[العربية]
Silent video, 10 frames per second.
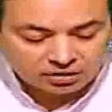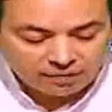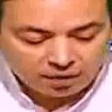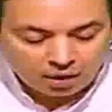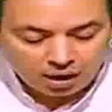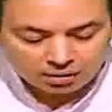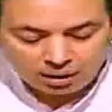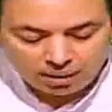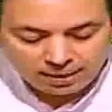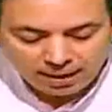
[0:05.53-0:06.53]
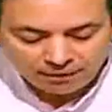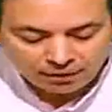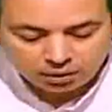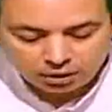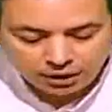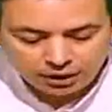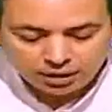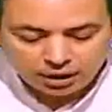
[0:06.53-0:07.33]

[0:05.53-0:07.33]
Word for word: صفقات قبل قفل القيد